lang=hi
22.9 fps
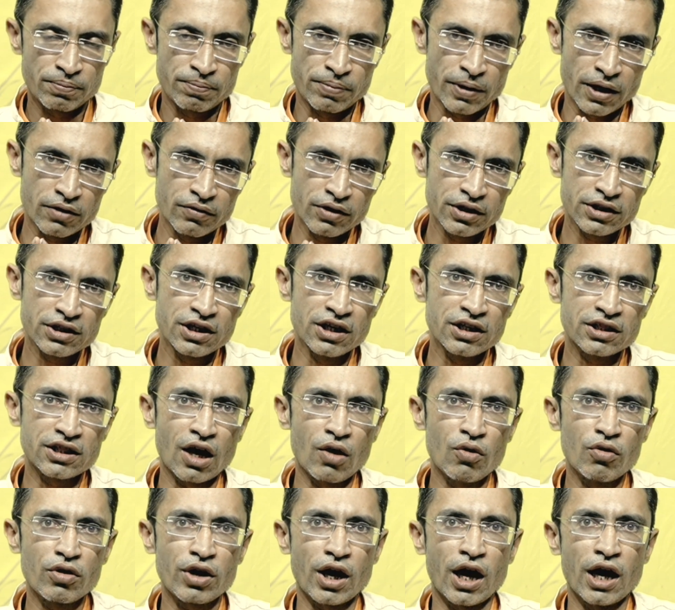भगवत गीता
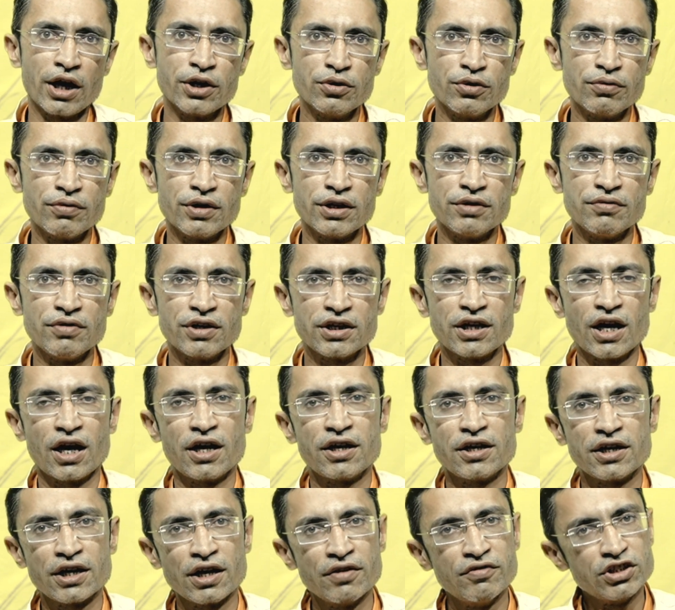और आयुर्वेद
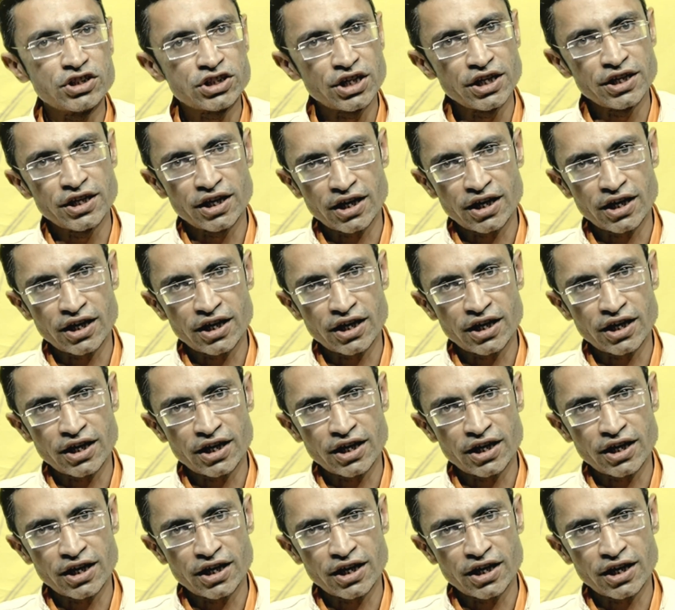विज्ञान ये विषय